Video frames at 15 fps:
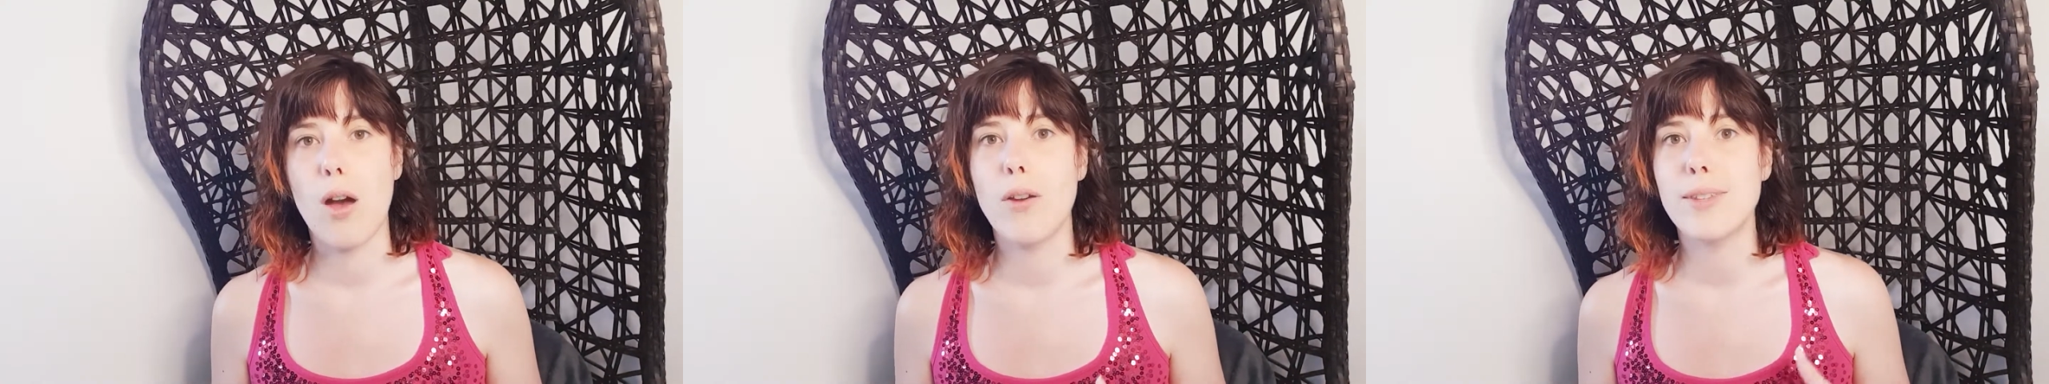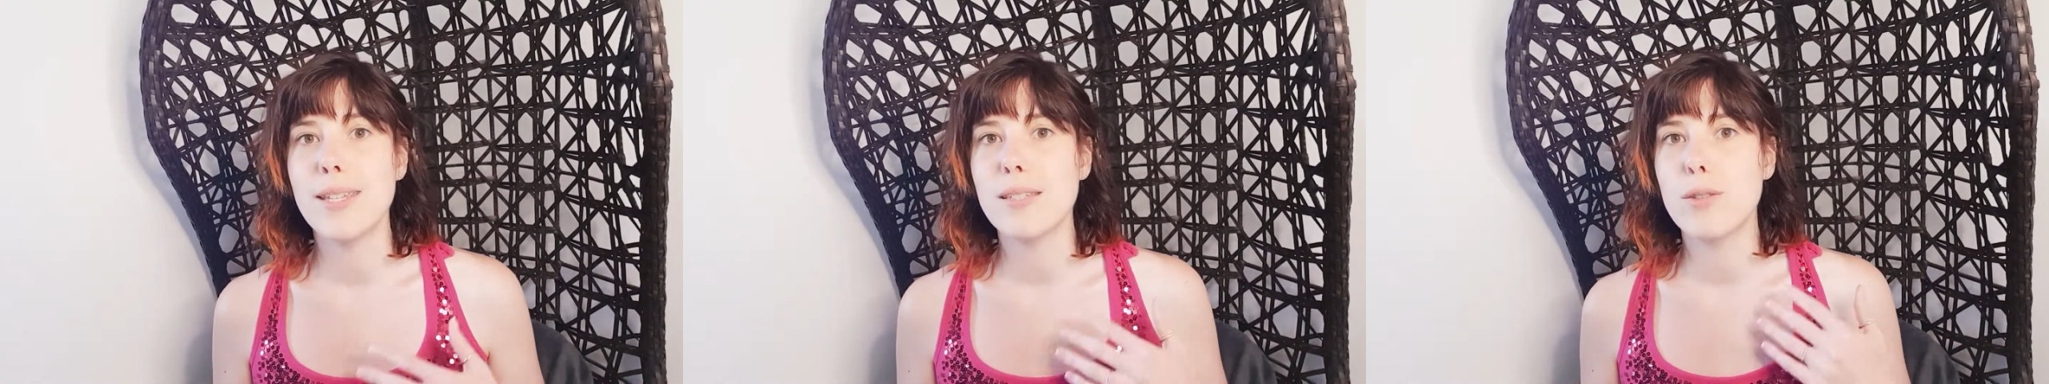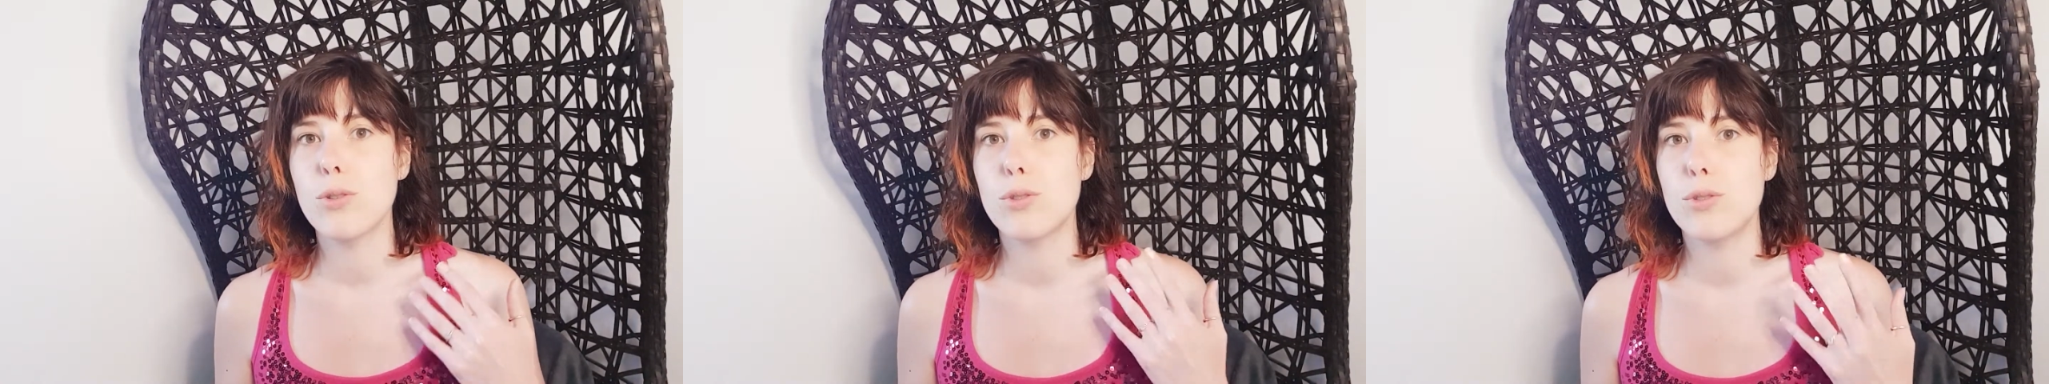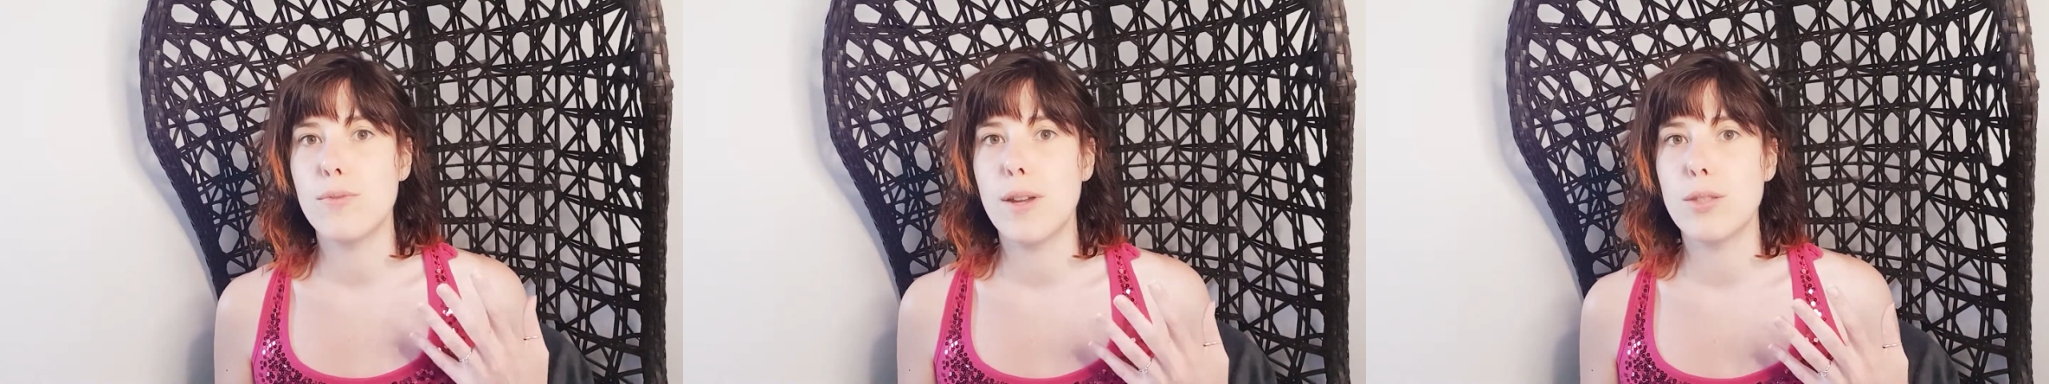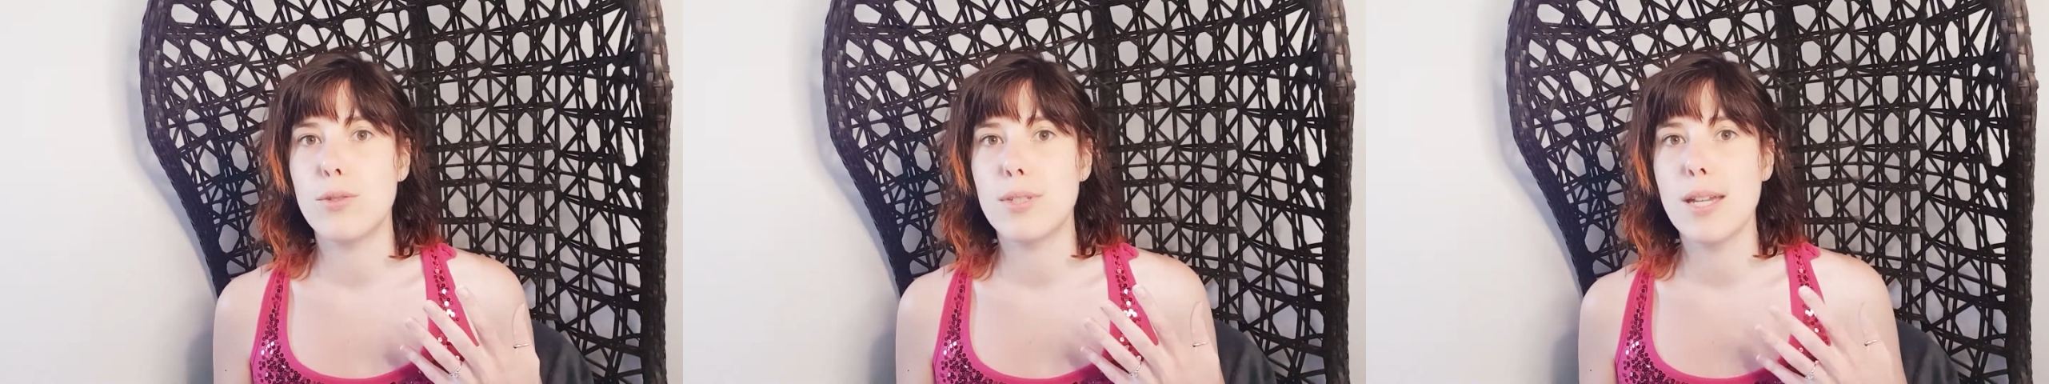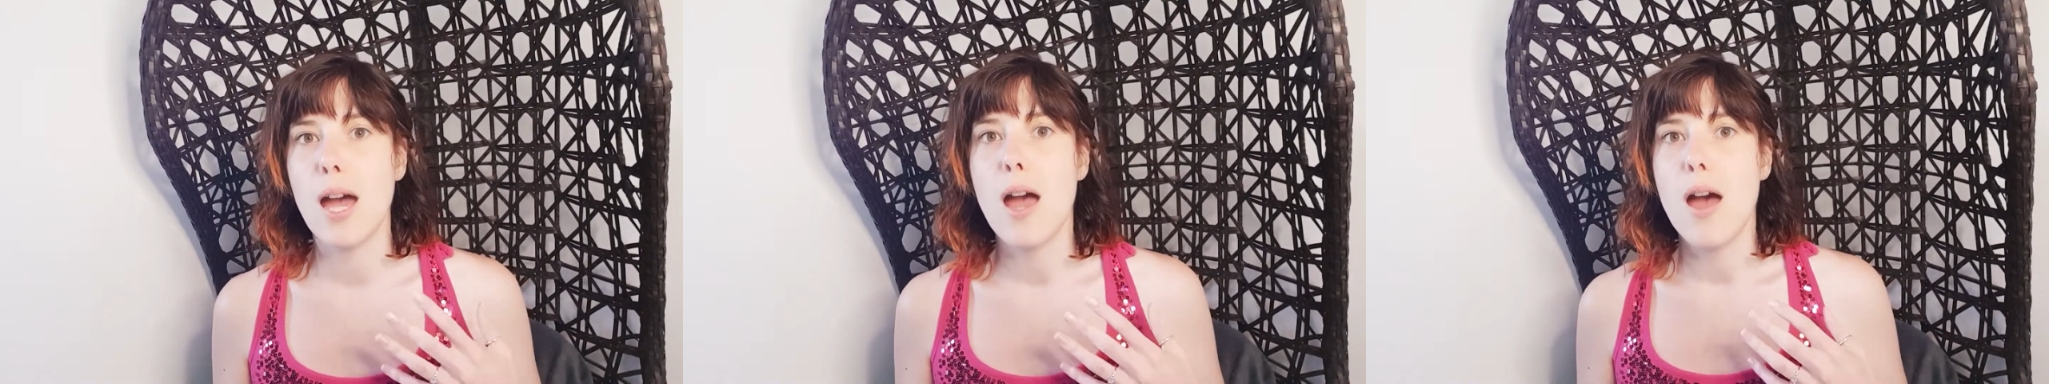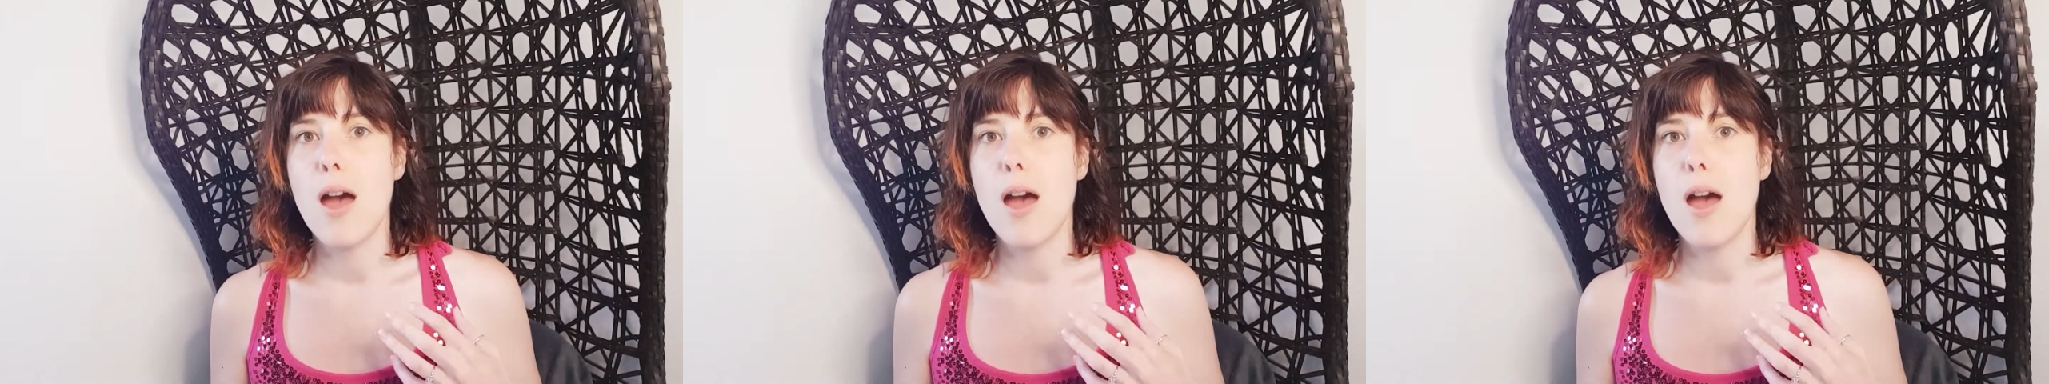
quand est-ce que tu vas te dire